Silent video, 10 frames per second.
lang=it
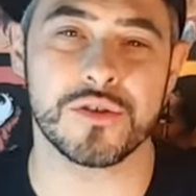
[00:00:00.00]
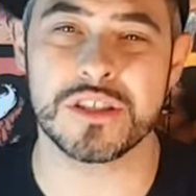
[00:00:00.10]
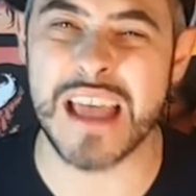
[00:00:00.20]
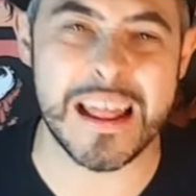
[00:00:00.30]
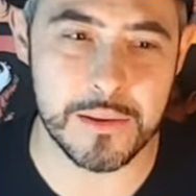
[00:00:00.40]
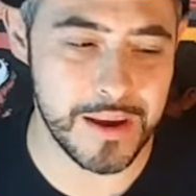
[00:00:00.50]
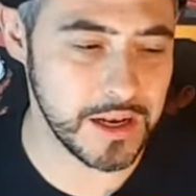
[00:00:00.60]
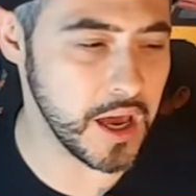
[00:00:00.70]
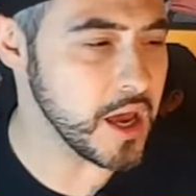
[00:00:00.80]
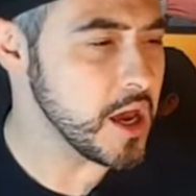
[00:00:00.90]

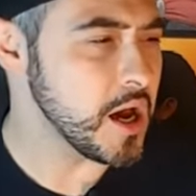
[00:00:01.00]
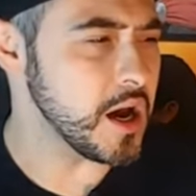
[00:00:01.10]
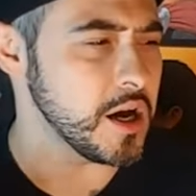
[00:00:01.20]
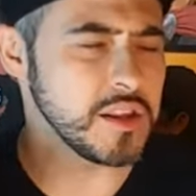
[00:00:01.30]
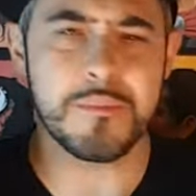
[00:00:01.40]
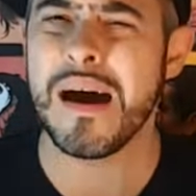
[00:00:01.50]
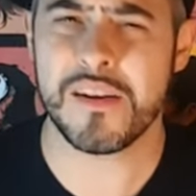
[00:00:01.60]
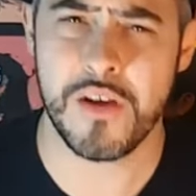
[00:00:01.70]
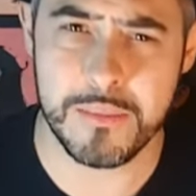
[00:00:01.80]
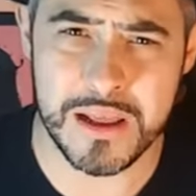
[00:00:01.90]
Sandman, eh, di
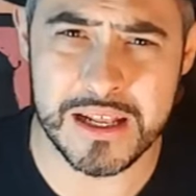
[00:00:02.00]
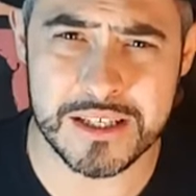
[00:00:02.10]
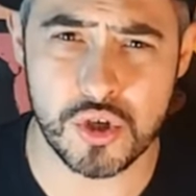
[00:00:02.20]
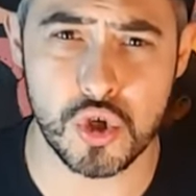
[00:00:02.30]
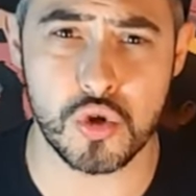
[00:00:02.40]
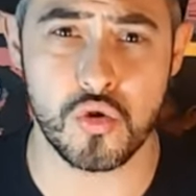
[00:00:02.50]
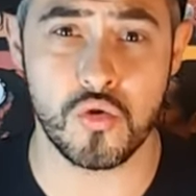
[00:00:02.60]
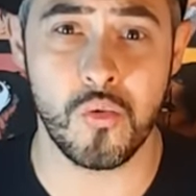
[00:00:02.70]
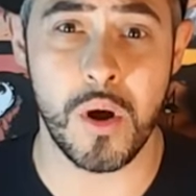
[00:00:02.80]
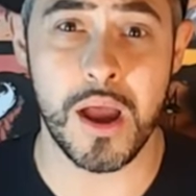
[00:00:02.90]
Marvel
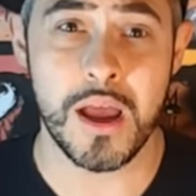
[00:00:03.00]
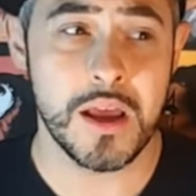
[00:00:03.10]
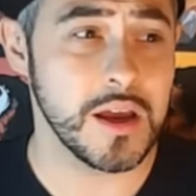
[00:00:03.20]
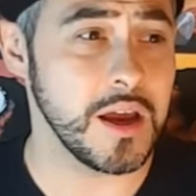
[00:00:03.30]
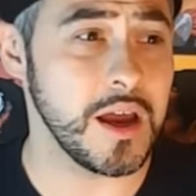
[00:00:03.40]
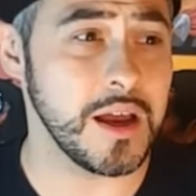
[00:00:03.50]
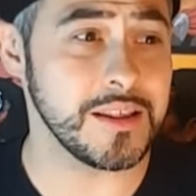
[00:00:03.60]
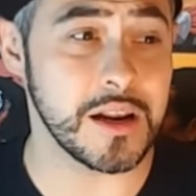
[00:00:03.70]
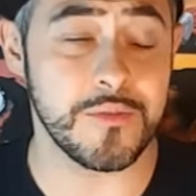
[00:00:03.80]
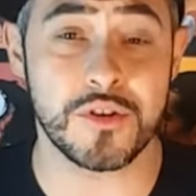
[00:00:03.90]
1602, eh,
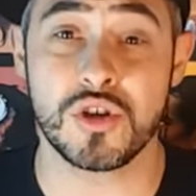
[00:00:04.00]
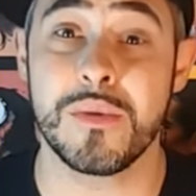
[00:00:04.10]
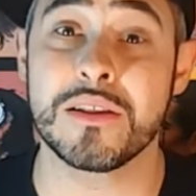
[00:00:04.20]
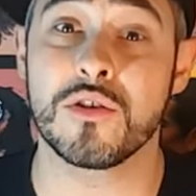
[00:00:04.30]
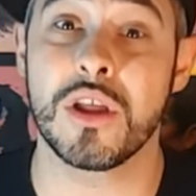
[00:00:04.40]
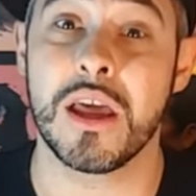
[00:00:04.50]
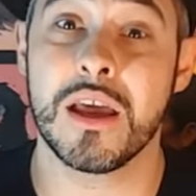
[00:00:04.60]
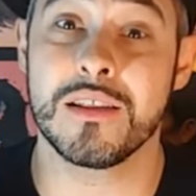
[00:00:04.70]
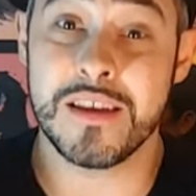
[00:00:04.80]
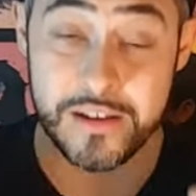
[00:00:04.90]
del rifacimento di
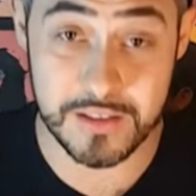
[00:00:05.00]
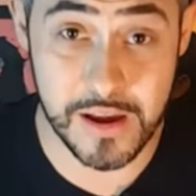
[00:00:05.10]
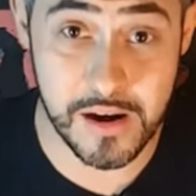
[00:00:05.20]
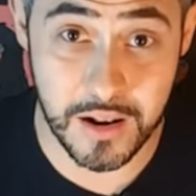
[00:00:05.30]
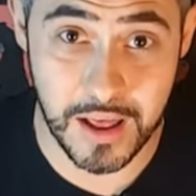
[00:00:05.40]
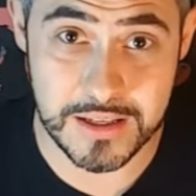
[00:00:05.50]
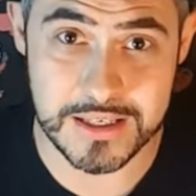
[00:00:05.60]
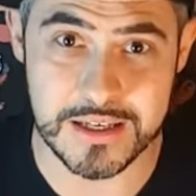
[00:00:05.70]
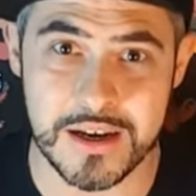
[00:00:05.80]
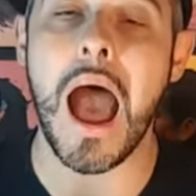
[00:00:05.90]
de
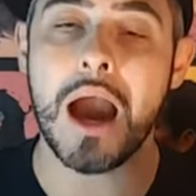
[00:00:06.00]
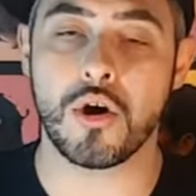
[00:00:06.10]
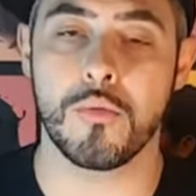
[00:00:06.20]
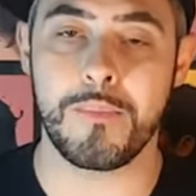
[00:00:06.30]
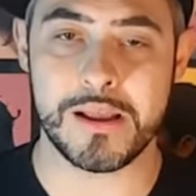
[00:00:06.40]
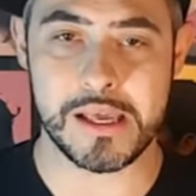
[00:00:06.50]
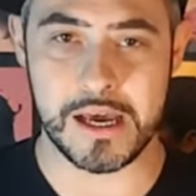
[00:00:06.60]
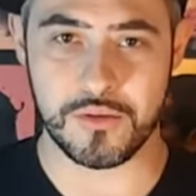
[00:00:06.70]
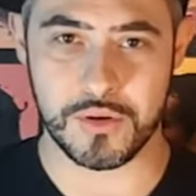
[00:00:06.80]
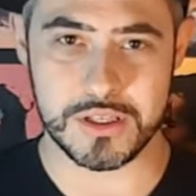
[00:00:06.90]
Eternals,
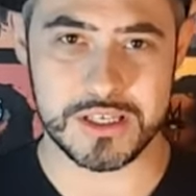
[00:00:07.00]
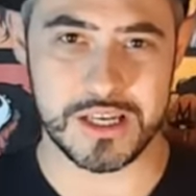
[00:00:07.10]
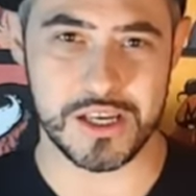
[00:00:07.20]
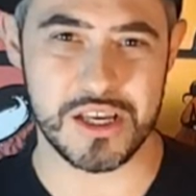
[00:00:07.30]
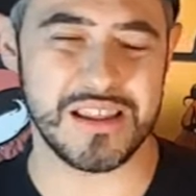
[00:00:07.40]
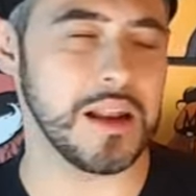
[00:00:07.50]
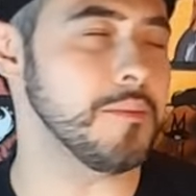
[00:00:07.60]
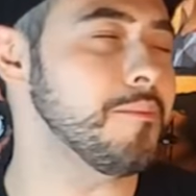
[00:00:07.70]
accompagnato ai disegni dal